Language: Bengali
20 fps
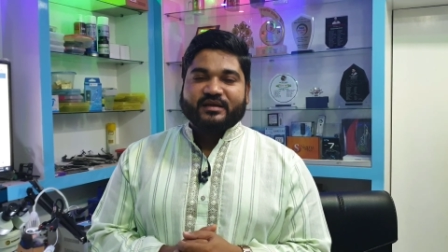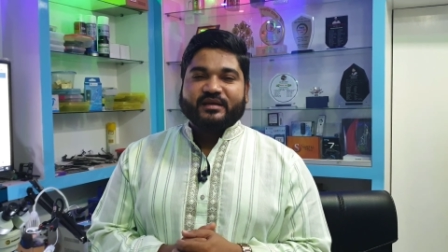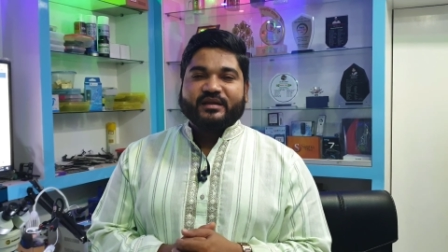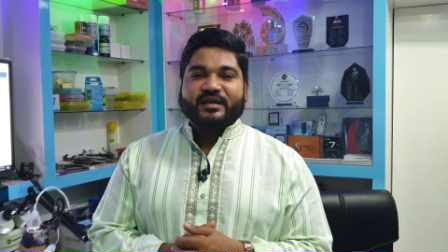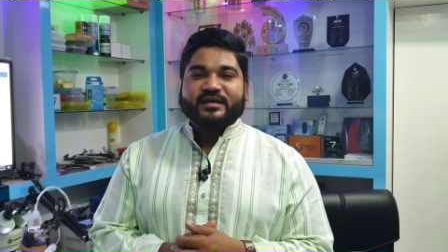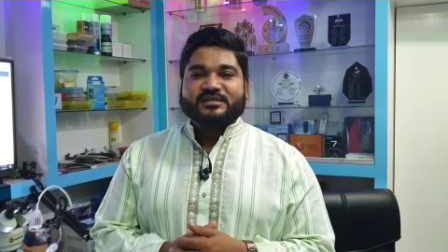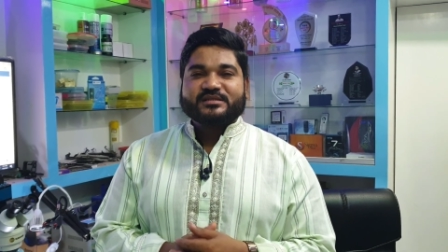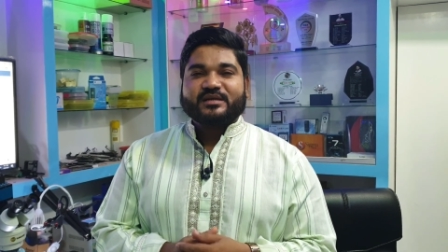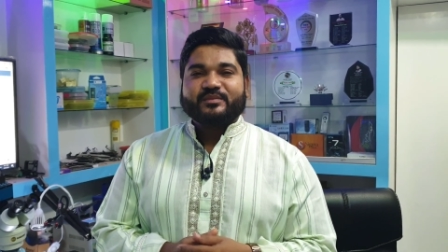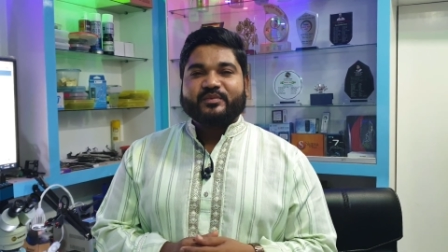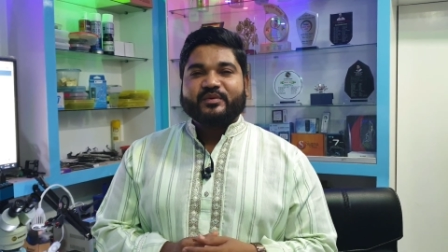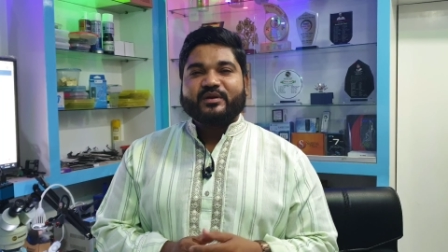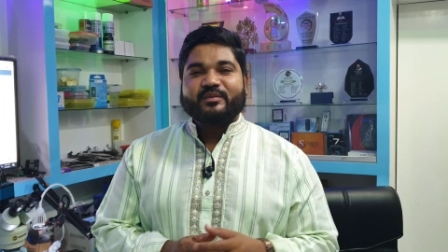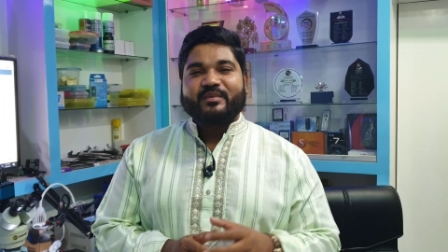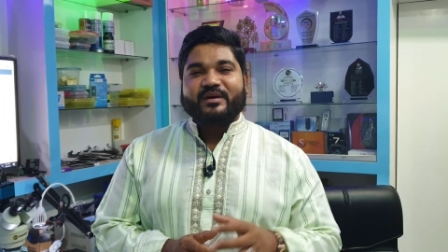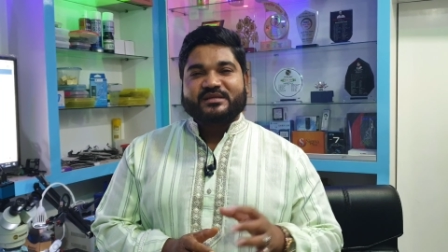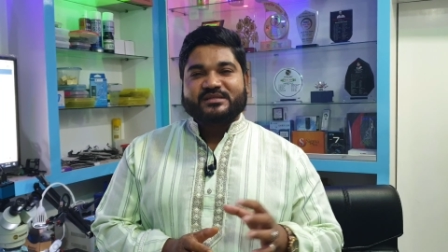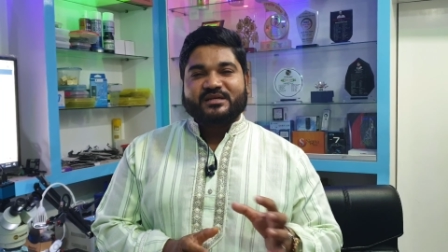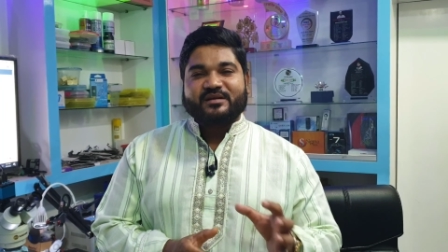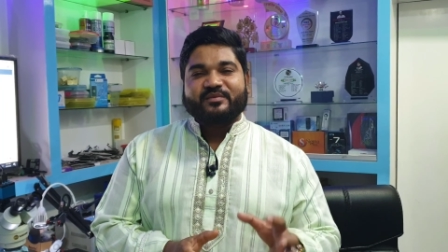নিয়ে আসার পরে
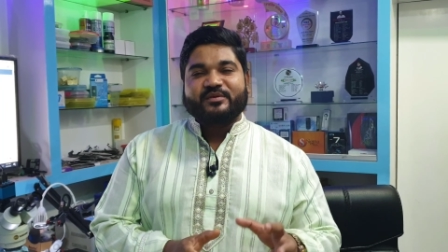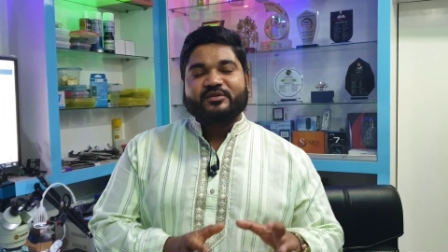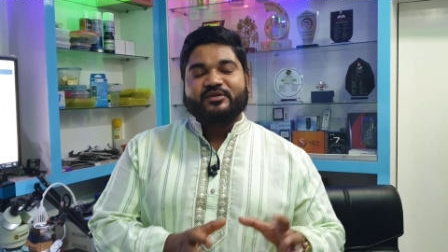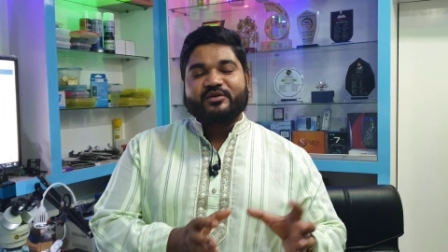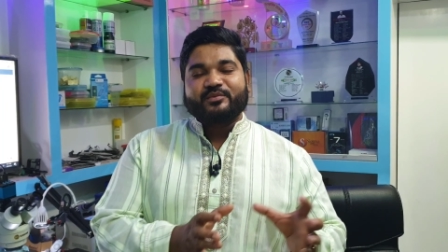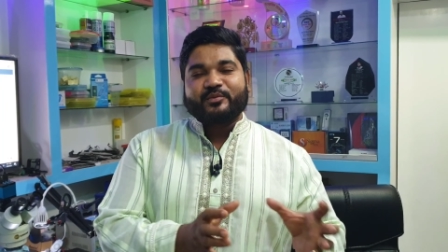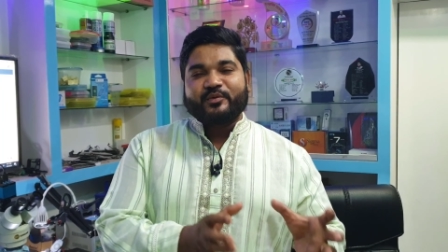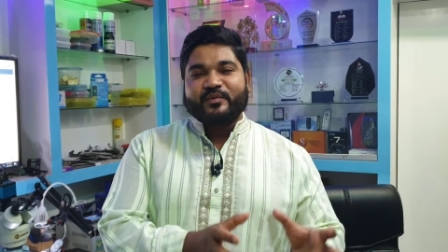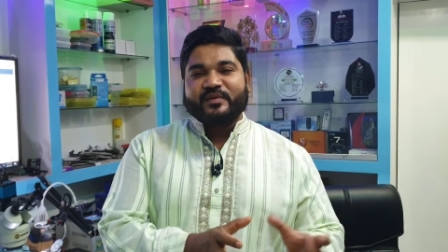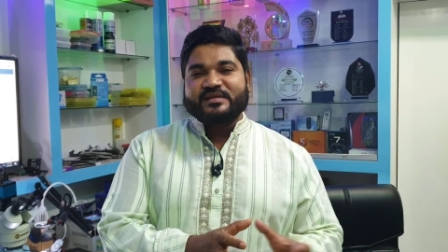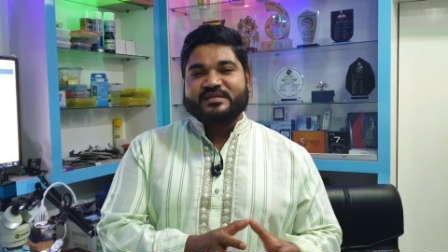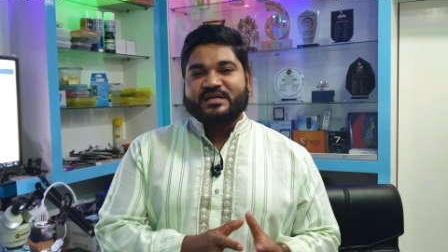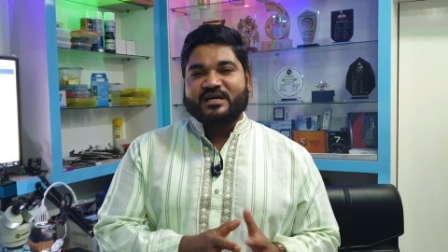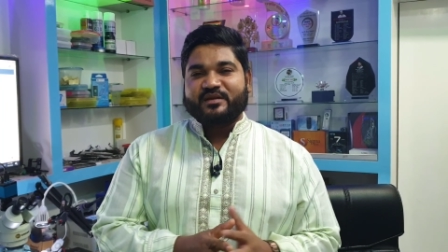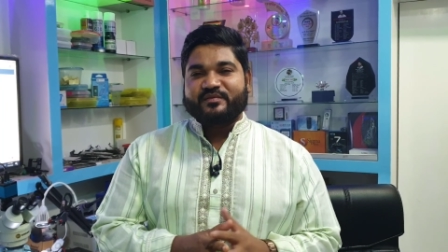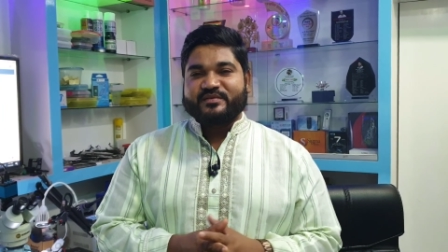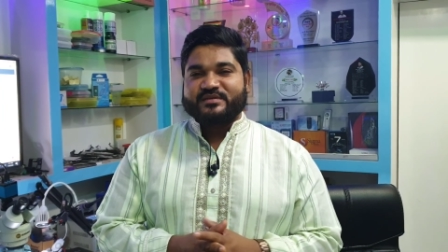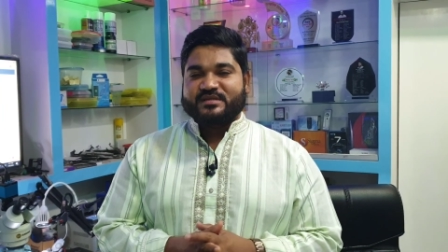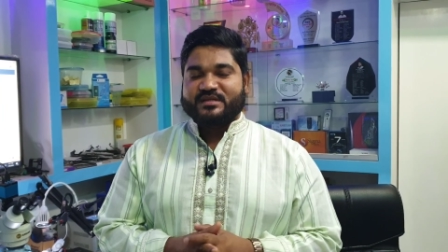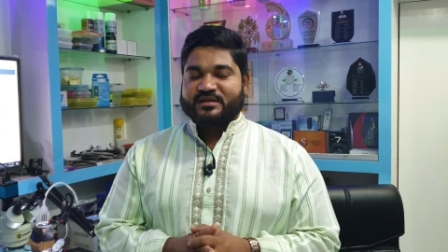বাসার ভিতরে মোবাইল
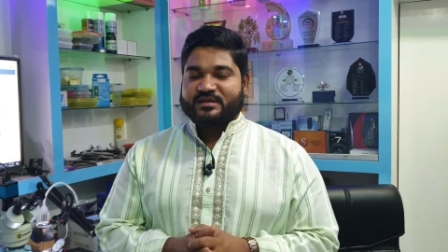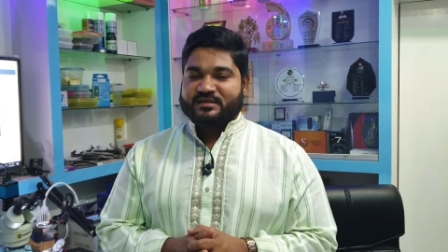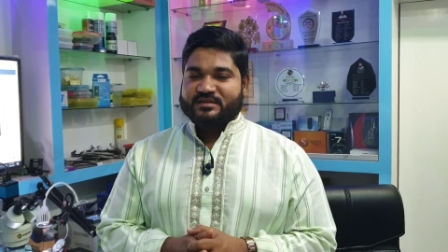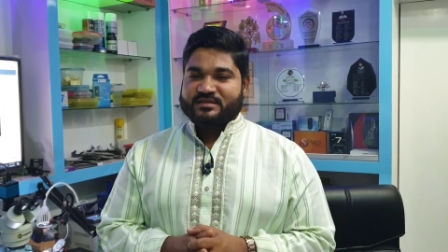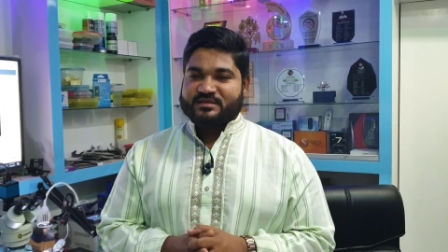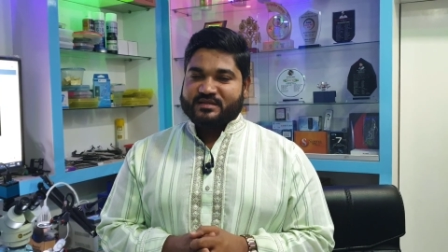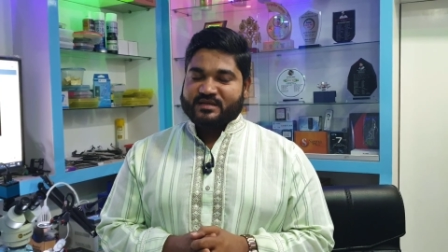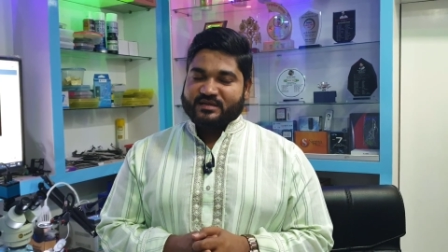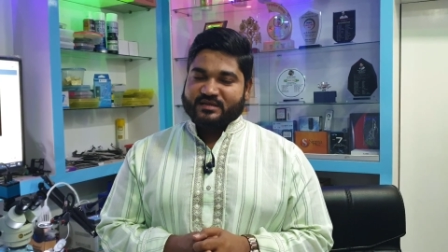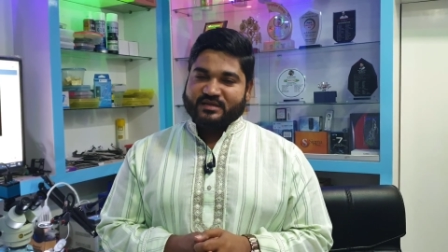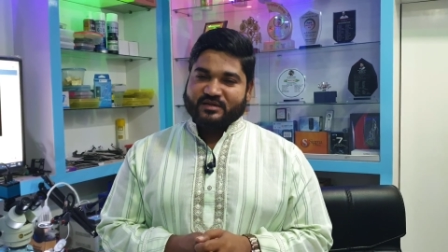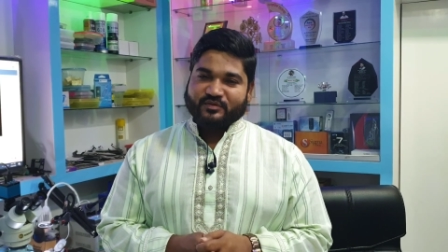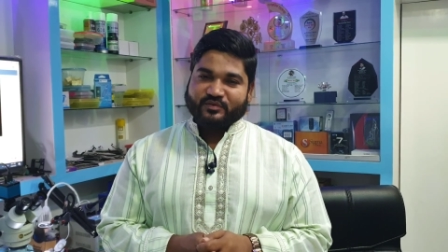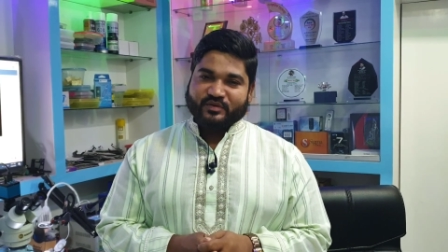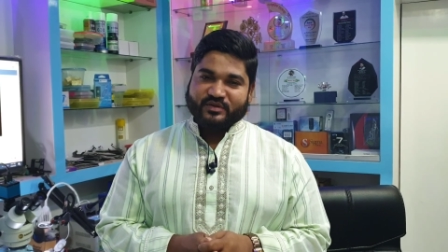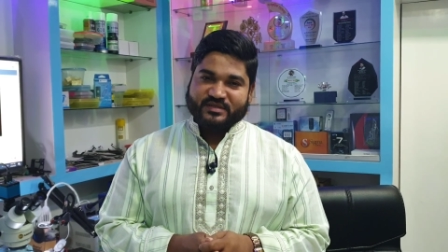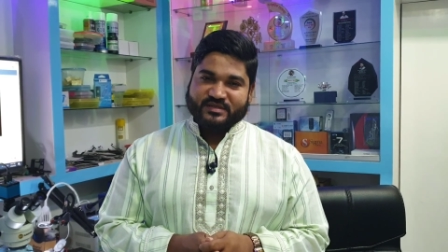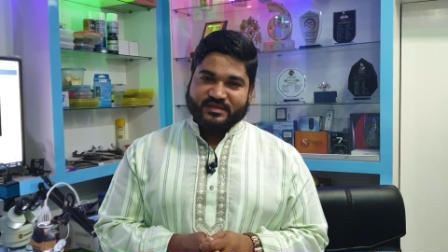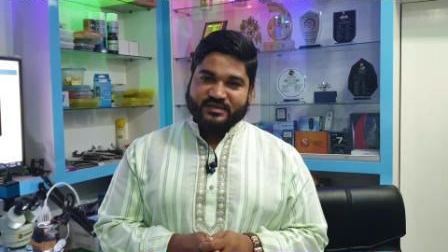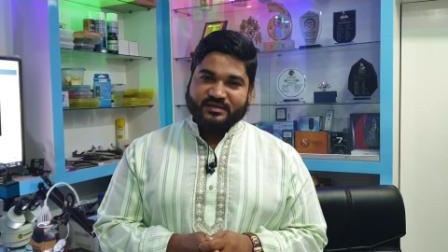সার্ভিসিং সেন্টার
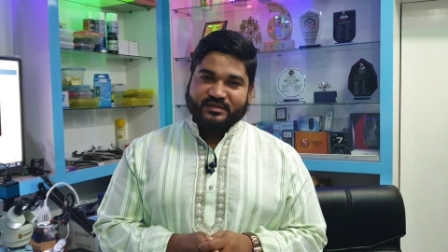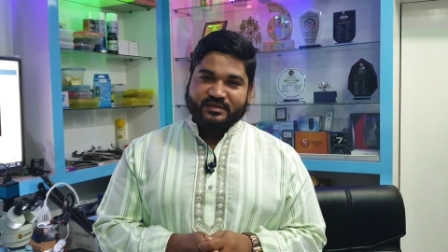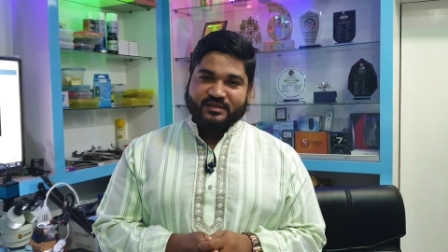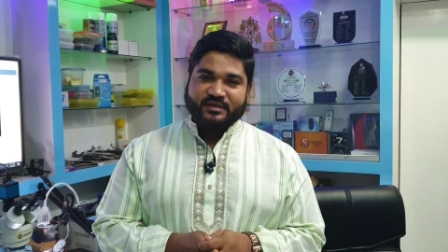করেছে